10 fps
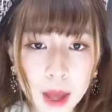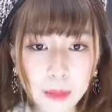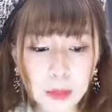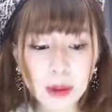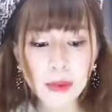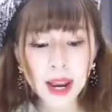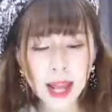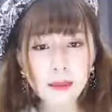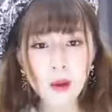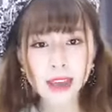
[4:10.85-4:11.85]
Bình Minh
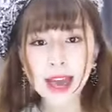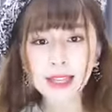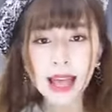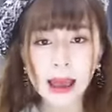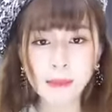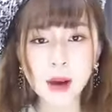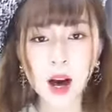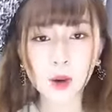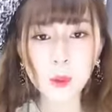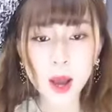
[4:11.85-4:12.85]
lấy màu da size
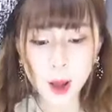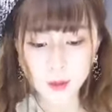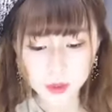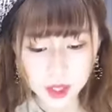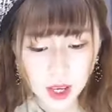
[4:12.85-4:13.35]
M đúng không?